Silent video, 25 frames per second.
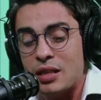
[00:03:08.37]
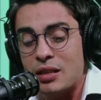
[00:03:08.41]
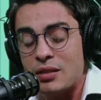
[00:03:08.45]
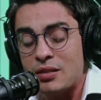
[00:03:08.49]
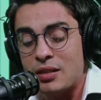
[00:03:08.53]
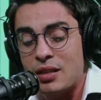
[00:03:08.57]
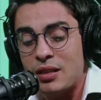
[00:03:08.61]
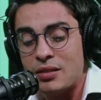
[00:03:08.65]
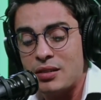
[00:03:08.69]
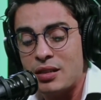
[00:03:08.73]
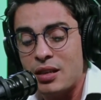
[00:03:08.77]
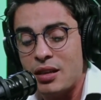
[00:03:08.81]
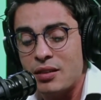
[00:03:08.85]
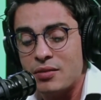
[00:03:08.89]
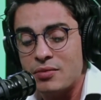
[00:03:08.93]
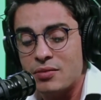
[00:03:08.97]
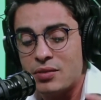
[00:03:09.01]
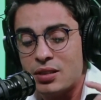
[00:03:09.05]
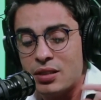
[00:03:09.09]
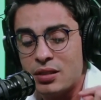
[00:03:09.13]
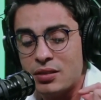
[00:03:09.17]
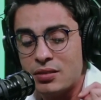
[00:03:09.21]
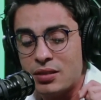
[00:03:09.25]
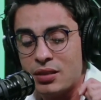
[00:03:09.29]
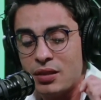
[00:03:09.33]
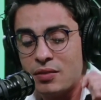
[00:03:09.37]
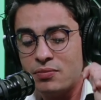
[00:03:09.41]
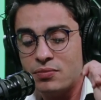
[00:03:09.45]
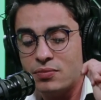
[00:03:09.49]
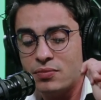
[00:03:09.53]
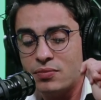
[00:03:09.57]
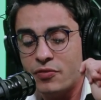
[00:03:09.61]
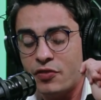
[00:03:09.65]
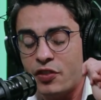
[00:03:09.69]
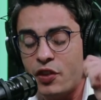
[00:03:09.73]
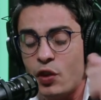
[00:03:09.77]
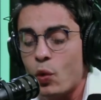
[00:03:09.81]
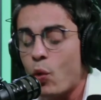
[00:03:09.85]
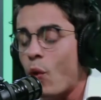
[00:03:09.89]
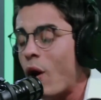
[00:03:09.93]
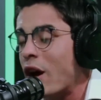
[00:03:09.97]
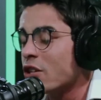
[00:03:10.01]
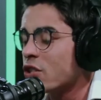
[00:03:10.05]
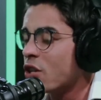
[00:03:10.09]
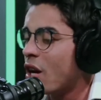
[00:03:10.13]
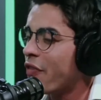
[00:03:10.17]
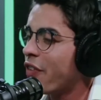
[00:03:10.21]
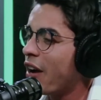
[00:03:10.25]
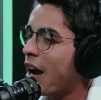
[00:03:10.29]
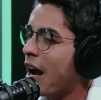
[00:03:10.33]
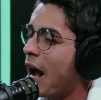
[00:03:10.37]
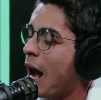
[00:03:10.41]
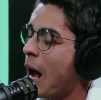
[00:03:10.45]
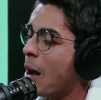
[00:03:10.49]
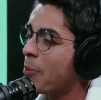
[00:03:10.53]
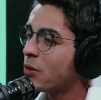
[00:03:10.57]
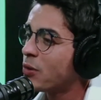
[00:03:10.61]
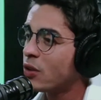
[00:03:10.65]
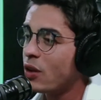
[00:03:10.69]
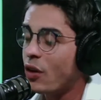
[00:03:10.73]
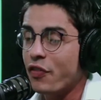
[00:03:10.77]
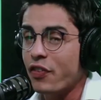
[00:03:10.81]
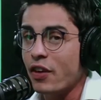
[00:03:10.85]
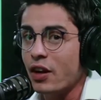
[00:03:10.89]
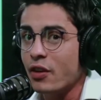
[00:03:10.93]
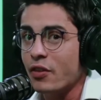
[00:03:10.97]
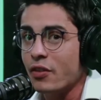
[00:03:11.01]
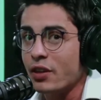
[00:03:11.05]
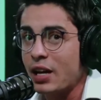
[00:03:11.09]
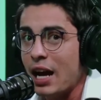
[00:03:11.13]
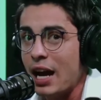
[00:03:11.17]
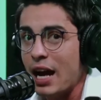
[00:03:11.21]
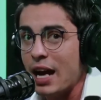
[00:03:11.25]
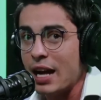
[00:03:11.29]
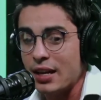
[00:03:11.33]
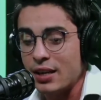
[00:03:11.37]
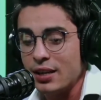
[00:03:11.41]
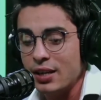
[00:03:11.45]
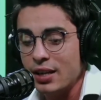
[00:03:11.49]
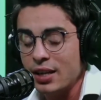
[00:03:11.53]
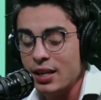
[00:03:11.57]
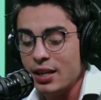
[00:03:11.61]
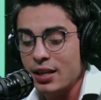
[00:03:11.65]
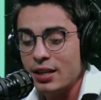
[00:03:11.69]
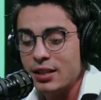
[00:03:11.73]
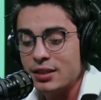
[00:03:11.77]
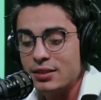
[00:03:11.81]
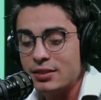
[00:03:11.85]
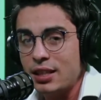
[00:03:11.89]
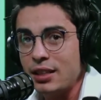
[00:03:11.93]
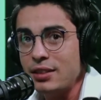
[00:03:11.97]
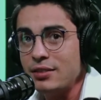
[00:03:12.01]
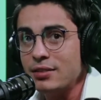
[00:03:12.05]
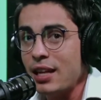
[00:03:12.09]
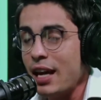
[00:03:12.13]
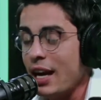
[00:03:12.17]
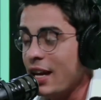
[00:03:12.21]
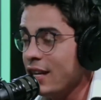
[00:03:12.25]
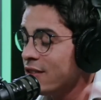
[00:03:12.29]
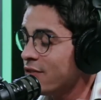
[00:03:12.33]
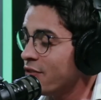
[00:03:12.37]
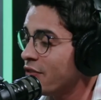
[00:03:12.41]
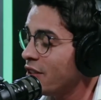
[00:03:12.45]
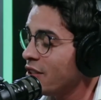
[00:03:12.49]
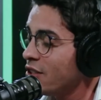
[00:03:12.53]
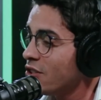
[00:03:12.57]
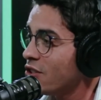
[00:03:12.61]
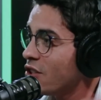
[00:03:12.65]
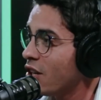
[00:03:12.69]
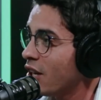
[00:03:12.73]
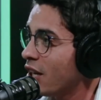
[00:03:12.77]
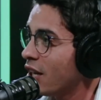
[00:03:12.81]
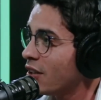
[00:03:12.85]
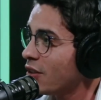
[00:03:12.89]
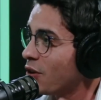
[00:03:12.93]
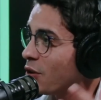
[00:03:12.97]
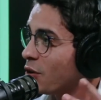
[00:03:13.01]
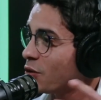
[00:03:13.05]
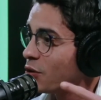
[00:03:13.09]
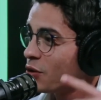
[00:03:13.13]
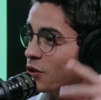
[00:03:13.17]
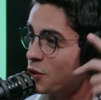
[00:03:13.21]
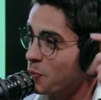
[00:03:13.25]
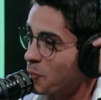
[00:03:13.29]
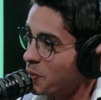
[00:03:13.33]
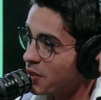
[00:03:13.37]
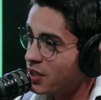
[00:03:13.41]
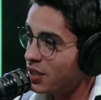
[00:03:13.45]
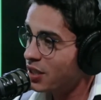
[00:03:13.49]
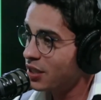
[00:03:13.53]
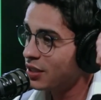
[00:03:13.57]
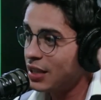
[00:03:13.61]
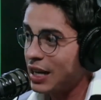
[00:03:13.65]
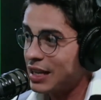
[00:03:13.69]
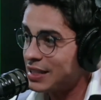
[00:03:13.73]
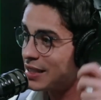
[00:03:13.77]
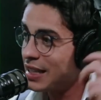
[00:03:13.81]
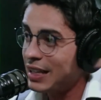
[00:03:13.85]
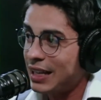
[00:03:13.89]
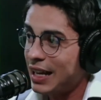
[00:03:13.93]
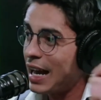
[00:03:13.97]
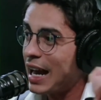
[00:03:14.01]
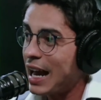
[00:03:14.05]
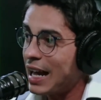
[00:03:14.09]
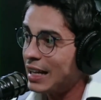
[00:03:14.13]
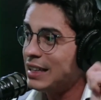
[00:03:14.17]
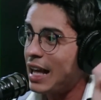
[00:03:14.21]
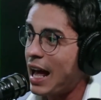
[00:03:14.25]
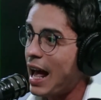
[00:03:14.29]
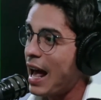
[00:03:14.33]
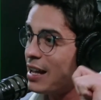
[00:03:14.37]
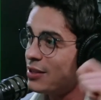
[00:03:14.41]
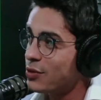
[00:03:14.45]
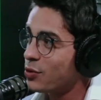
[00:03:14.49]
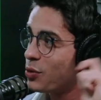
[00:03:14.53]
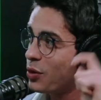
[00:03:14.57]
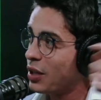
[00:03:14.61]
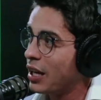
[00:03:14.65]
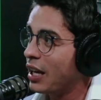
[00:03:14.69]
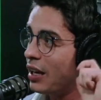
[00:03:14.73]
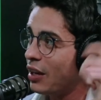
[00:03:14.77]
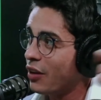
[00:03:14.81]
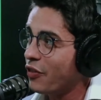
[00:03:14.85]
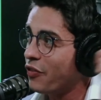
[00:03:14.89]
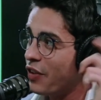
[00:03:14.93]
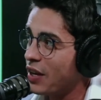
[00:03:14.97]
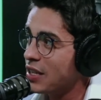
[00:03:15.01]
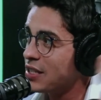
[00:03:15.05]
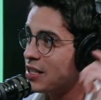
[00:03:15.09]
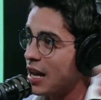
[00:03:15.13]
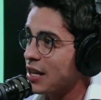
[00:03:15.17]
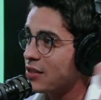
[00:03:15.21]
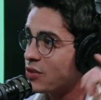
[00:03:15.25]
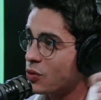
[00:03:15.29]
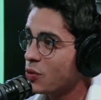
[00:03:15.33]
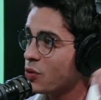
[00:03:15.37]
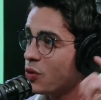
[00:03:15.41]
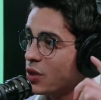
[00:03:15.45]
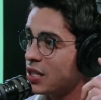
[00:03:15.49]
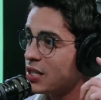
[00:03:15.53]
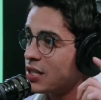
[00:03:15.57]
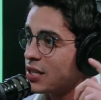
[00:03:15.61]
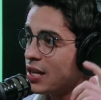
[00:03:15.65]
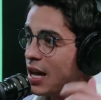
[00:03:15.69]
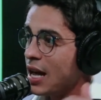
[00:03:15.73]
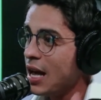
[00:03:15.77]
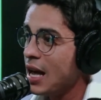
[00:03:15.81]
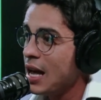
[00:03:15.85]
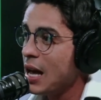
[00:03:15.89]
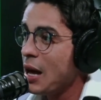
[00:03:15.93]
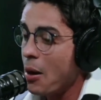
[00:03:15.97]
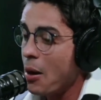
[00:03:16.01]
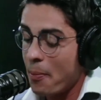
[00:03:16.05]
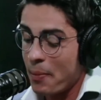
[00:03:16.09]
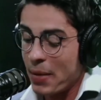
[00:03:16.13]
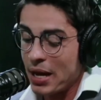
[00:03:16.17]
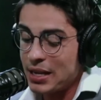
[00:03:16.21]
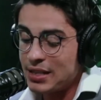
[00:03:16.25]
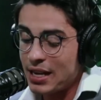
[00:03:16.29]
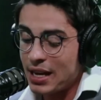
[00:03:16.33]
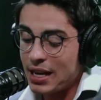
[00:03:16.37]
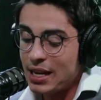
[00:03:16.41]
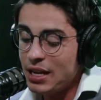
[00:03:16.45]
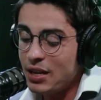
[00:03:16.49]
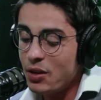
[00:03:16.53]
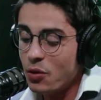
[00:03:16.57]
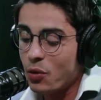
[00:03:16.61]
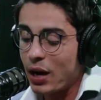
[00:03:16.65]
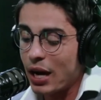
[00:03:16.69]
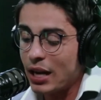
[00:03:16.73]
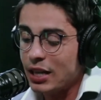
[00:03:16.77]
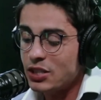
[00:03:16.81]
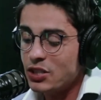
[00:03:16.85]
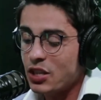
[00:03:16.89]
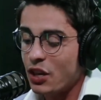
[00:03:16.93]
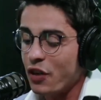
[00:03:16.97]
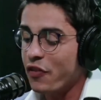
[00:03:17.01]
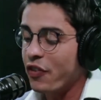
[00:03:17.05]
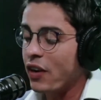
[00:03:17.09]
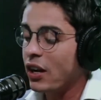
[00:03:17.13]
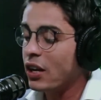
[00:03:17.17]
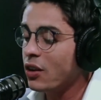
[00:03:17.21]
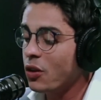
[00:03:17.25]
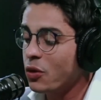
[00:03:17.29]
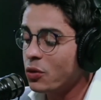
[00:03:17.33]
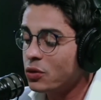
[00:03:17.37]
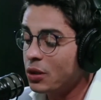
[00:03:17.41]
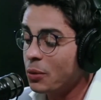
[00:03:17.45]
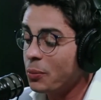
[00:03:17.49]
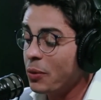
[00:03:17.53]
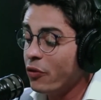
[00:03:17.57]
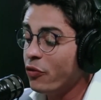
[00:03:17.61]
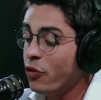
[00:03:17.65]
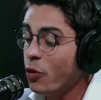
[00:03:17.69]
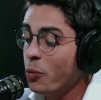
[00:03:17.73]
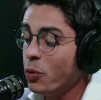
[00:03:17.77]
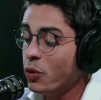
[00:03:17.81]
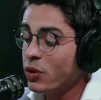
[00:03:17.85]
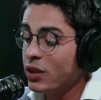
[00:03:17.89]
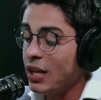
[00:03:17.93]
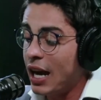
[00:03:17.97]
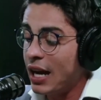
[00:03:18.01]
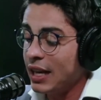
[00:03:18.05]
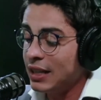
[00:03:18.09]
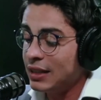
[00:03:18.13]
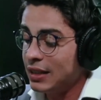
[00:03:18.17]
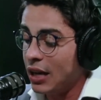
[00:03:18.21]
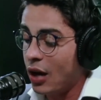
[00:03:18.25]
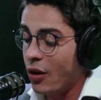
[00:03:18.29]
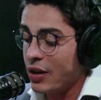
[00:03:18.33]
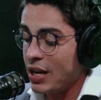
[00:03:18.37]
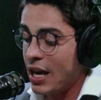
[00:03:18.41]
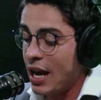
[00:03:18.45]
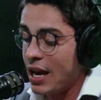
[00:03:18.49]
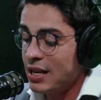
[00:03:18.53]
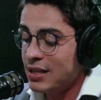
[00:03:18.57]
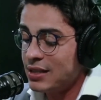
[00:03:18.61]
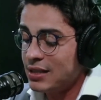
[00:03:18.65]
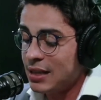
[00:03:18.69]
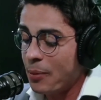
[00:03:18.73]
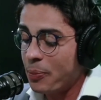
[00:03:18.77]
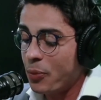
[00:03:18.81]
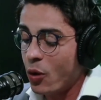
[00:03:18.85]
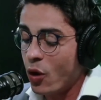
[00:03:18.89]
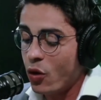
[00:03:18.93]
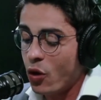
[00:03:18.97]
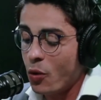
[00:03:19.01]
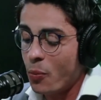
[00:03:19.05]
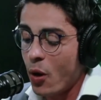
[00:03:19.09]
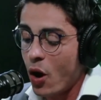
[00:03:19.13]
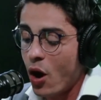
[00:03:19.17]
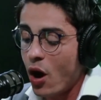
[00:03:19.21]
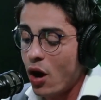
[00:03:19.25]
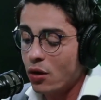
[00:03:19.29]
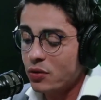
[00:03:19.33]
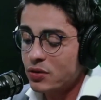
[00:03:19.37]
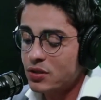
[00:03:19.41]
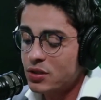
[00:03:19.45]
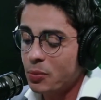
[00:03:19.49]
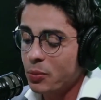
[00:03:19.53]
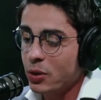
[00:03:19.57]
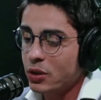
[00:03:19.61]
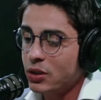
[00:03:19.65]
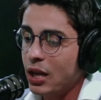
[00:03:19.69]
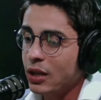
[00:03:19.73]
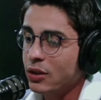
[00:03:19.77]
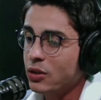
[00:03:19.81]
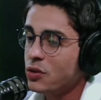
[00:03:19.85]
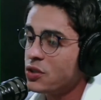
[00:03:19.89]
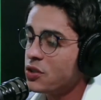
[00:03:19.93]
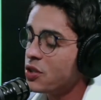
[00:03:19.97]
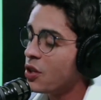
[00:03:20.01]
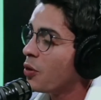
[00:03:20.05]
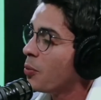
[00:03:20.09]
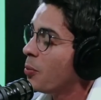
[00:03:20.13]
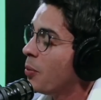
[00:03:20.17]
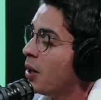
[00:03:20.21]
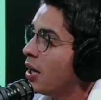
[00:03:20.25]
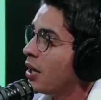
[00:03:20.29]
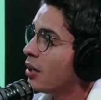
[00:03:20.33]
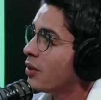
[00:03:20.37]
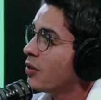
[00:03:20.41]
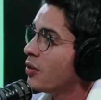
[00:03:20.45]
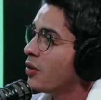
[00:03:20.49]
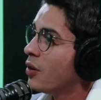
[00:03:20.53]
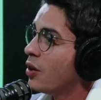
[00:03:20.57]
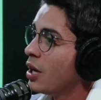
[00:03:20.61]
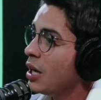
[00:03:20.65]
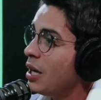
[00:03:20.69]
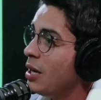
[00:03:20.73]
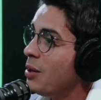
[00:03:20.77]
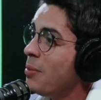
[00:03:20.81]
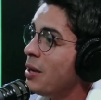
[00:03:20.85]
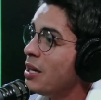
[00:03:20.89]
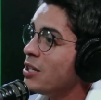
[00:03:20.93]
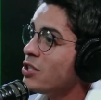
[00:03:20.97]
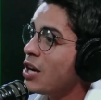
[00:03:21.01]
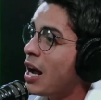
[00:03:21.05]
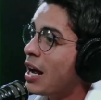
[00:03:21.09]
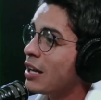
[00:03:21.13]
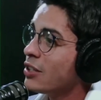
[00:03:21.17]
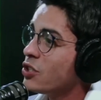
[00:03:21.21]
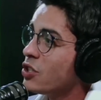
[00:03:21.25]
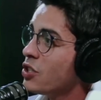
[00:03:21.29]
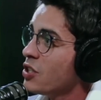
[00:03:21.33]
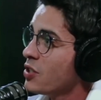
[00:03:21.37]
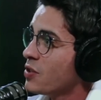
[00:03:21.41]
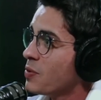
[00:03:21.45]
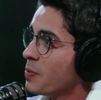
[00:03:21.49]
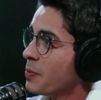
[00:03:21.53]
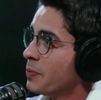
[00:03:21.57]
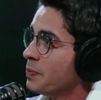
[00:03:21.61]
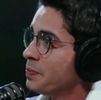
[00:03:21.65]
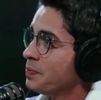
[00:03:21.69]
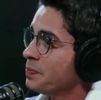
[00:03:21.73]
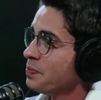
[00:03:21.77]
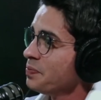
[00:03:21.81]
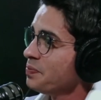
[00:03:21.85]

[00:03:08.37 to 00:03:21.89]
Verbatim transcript: Você virou a chave rápido e tal. Falou, cara, tem 10, 20 anos que eu tô, tipo assim, aceleradaço querendo fazer as coisas. Mas aí o cara chega e fala, não, eu também vou mudar e tal. E aí, sabe qual que é o maior sabotador do ser humano? Imediatismo.